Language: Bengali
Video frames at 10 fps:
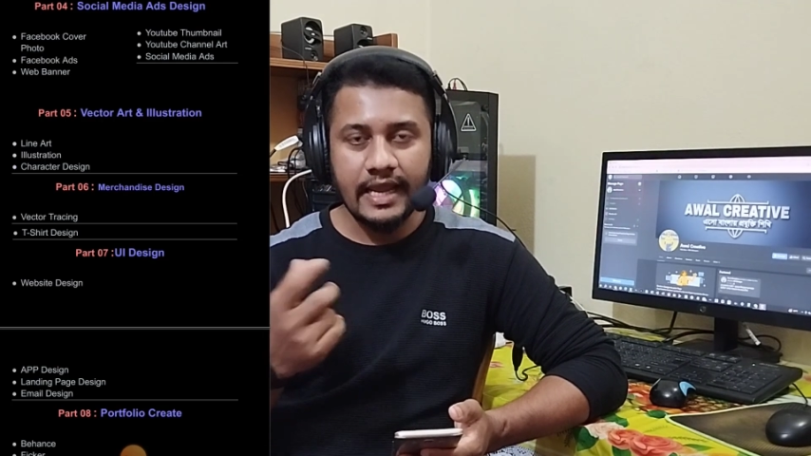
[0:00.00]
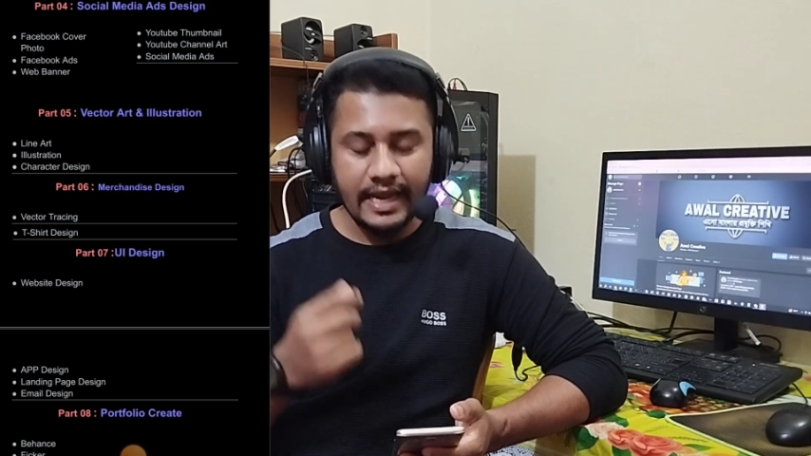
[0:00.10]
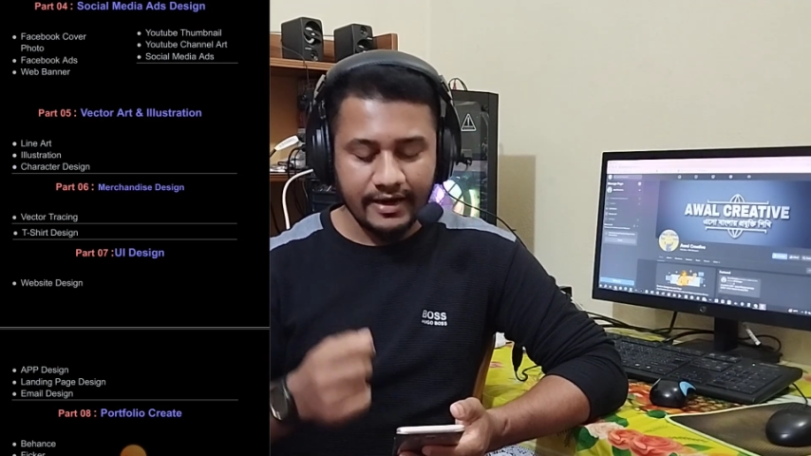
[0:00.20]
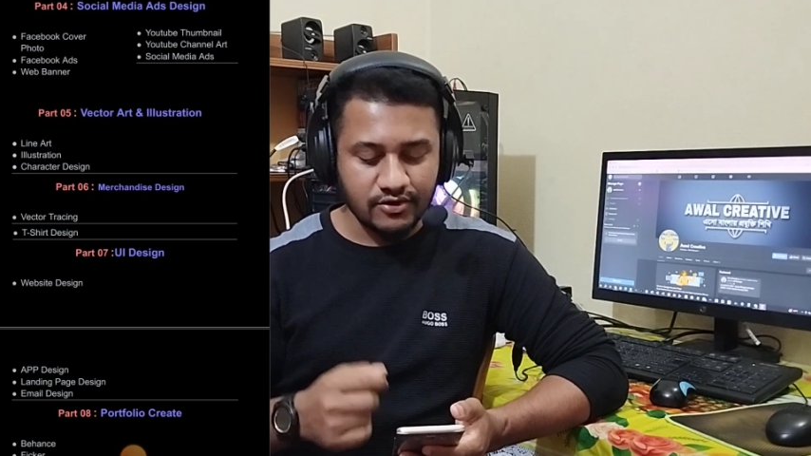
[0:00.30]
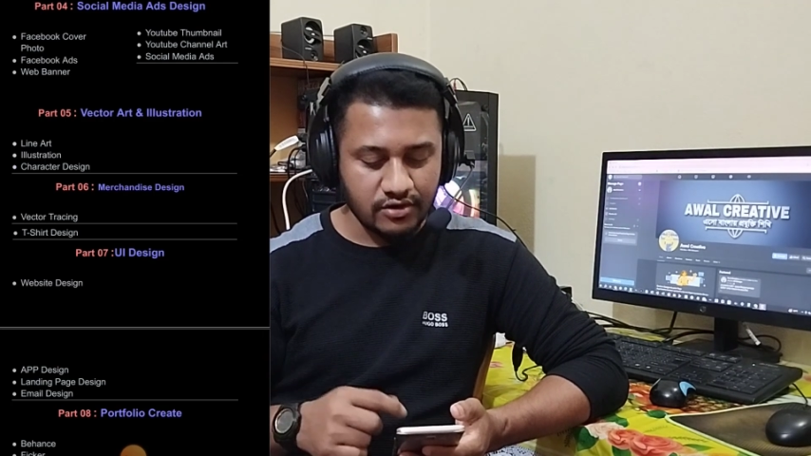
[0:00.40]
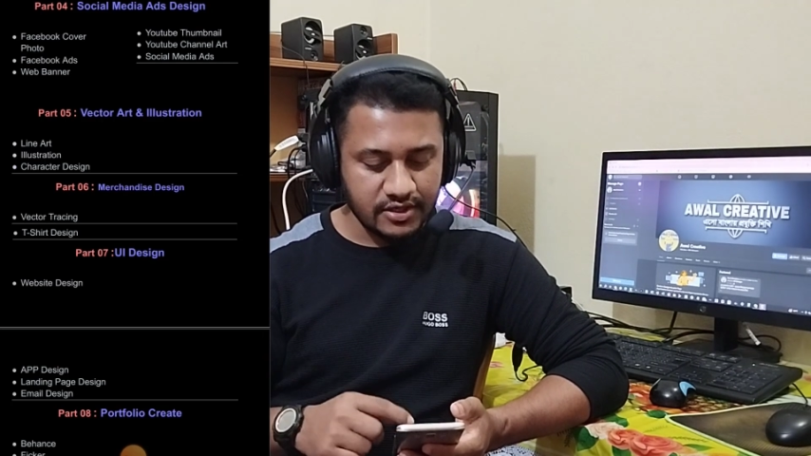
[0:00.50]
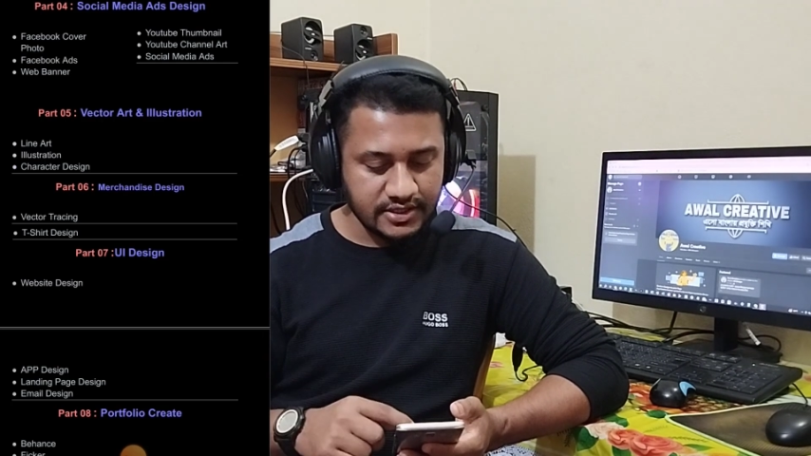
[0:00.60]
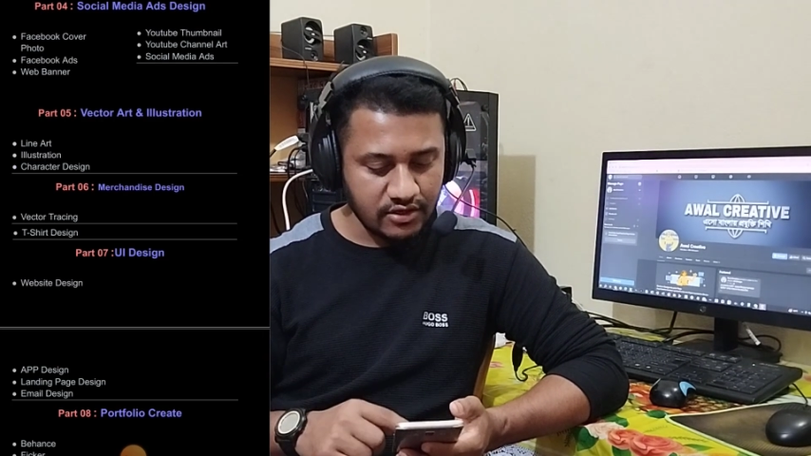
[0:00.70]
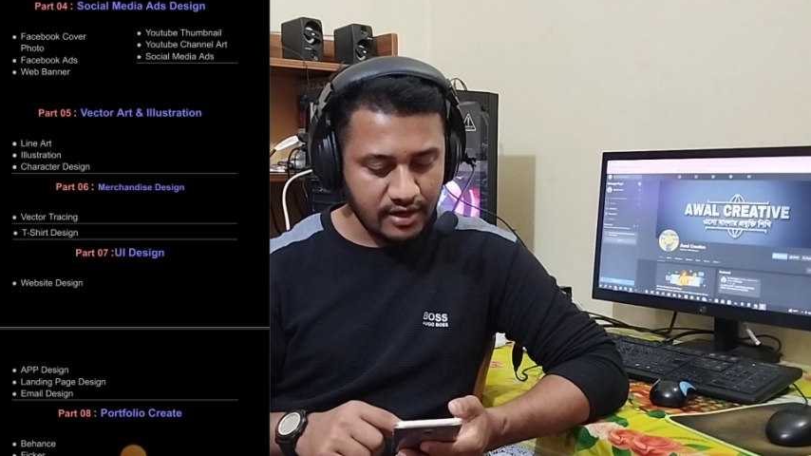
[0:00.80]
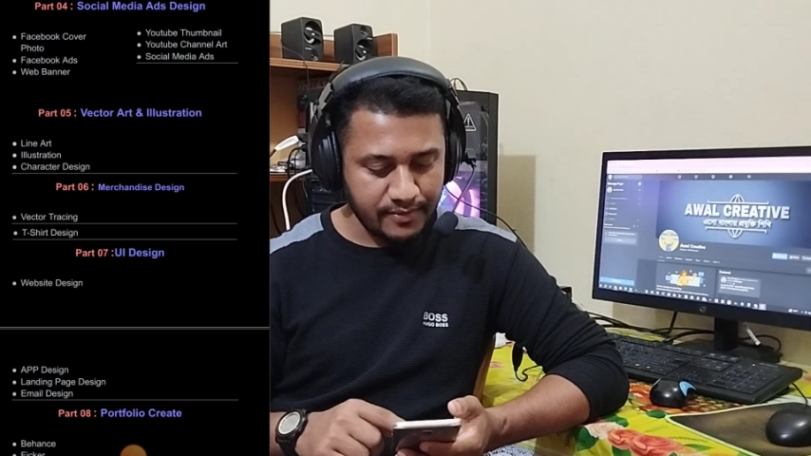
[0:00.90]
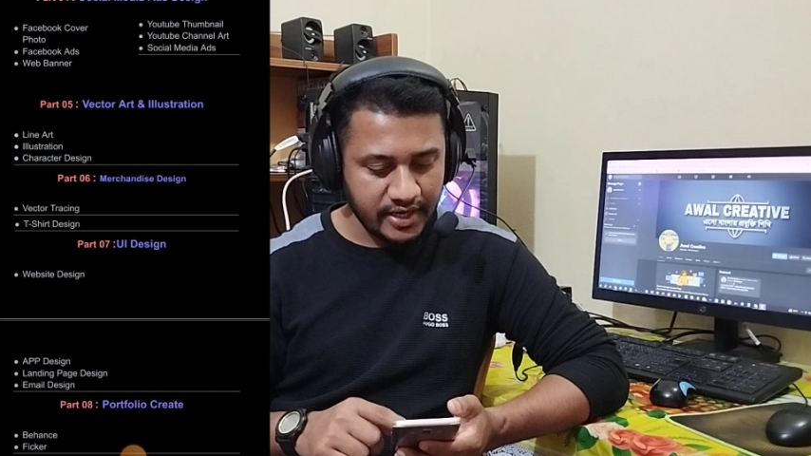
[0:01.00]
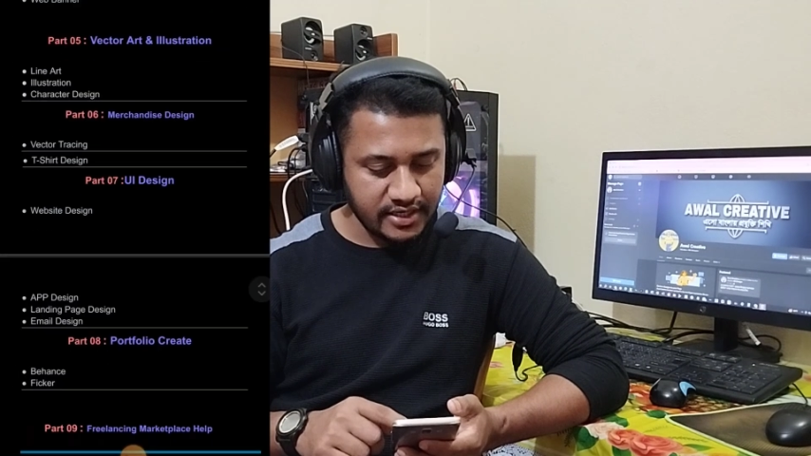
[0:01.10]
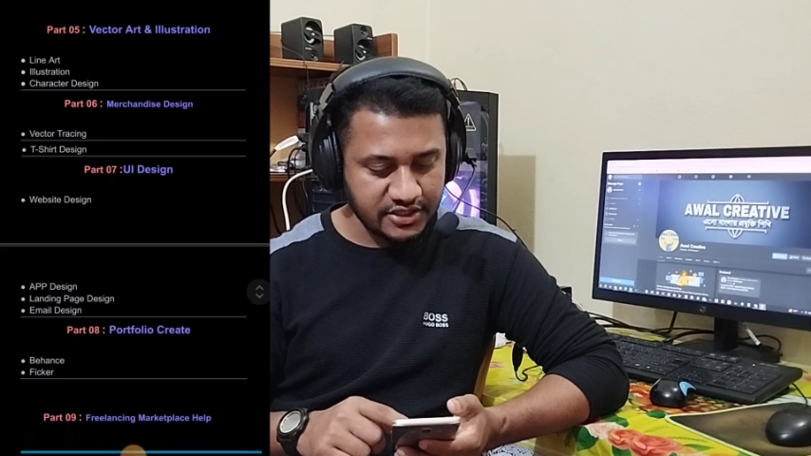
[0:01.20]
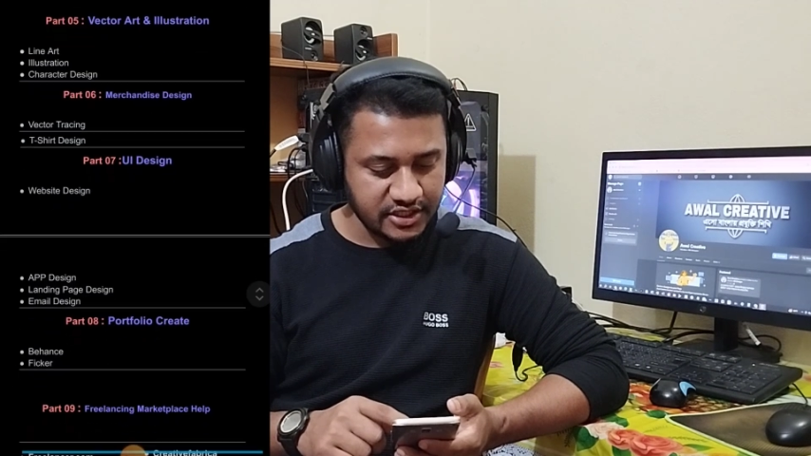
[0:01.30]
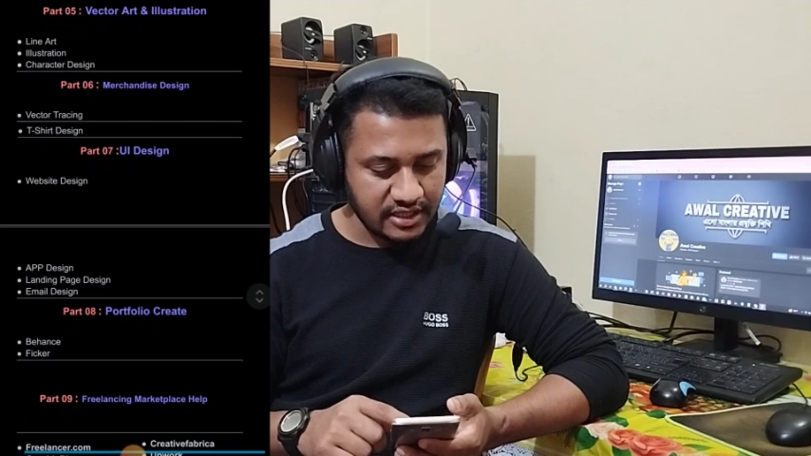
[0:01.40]
এই অ্যাডগুলোর ডিজাইনও আপনি
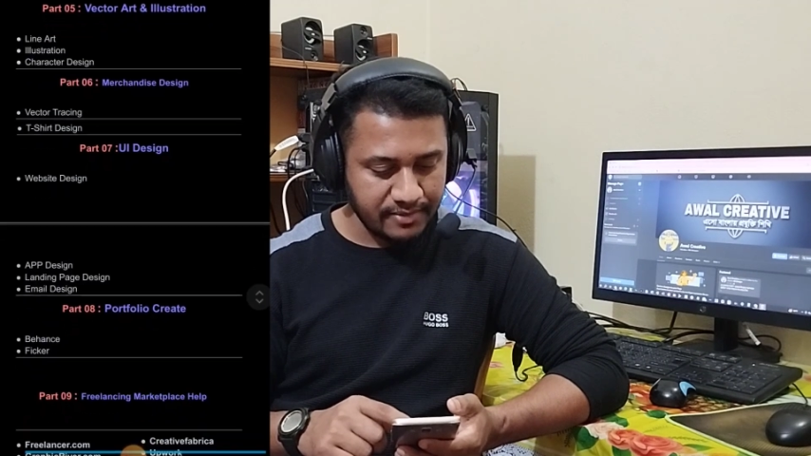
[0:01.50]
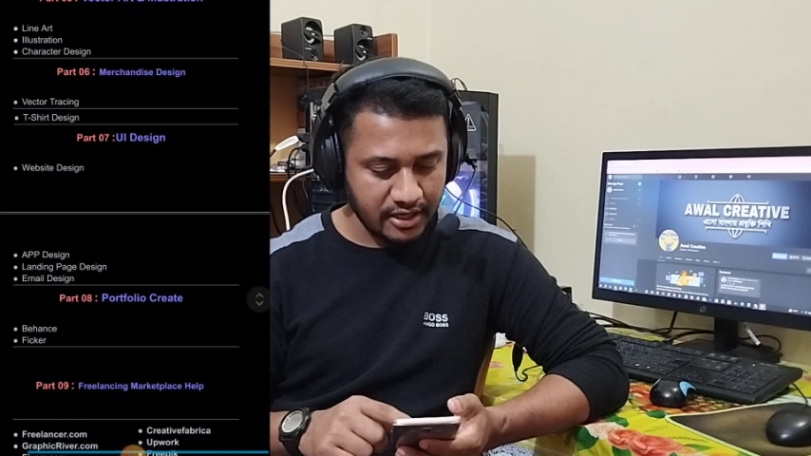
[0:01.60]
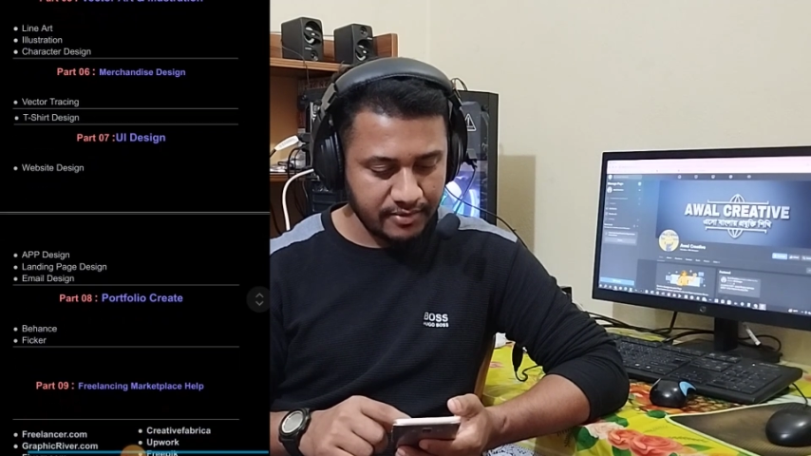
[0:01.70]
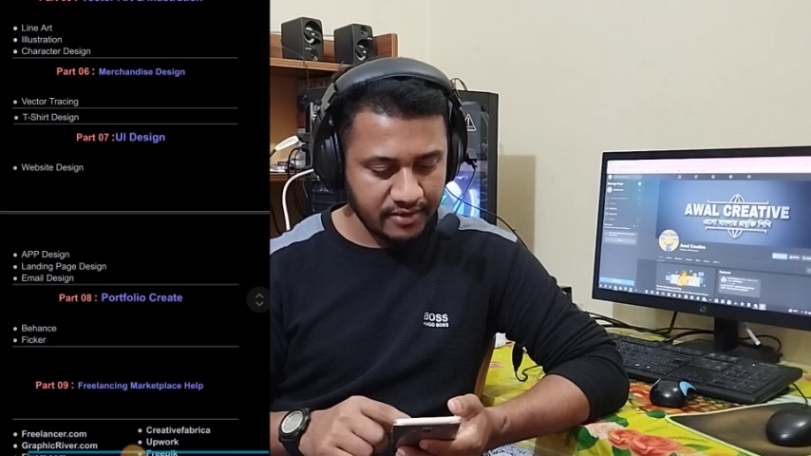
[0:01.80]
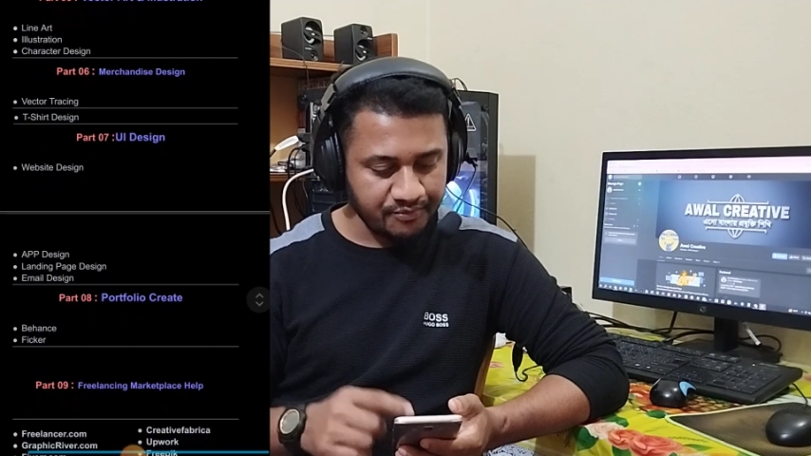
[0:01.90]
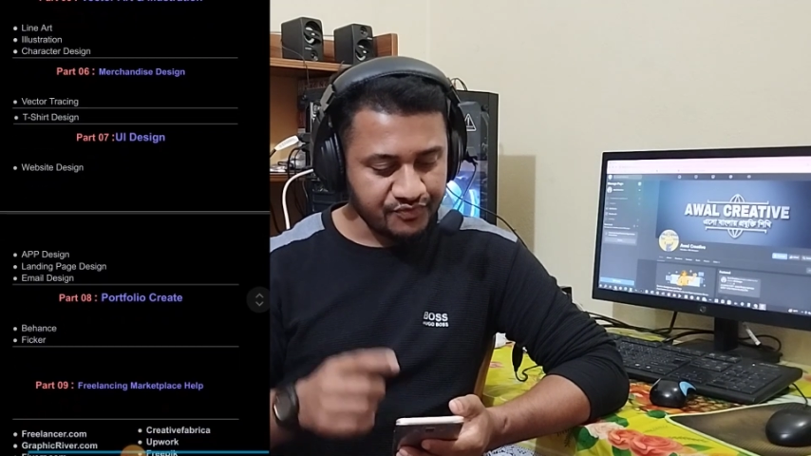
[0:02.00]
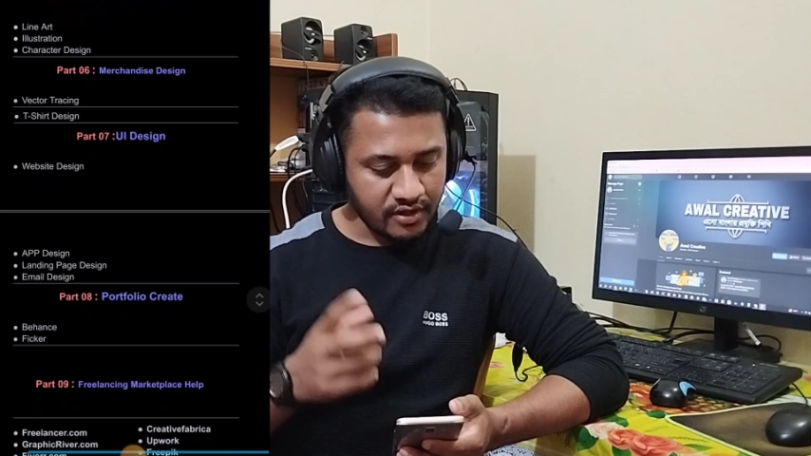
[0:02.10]
এখানে শিখতে পারবেন